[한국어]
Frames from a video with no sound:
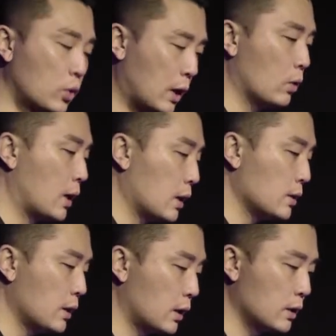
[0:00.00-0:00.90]

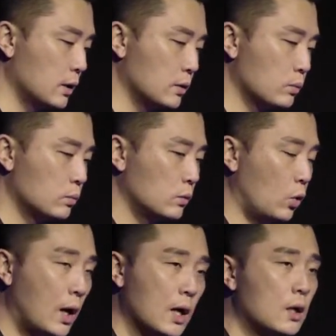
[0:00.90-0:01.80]
돌아오라는 얘기는
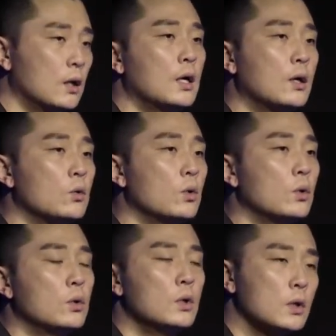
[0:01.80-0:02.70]
화해를
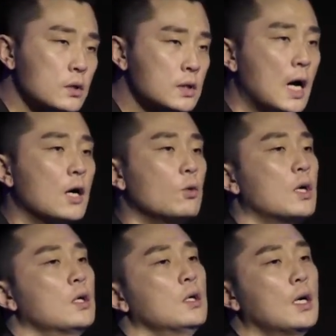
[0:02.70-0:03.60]
하고
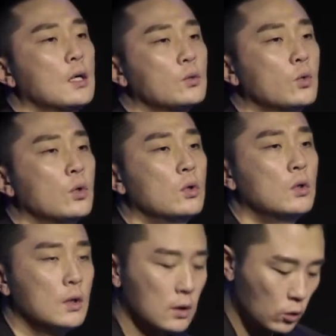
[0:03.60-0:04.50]
사과를 하고
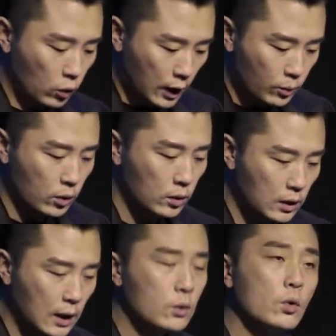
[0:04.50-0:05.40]

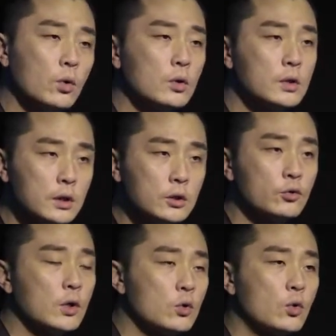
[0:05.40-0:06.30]
화목을 하고 그
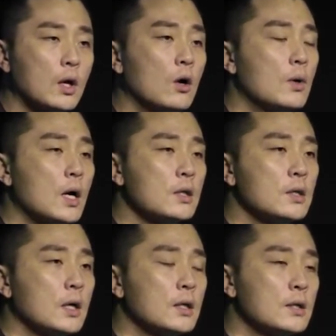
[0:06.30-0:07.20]
후에
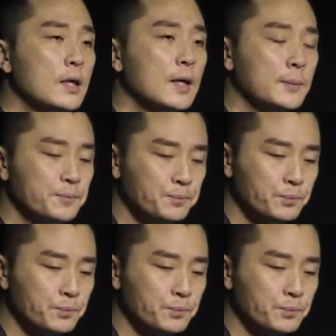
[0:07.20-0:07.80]
돌아오라는 얘기인데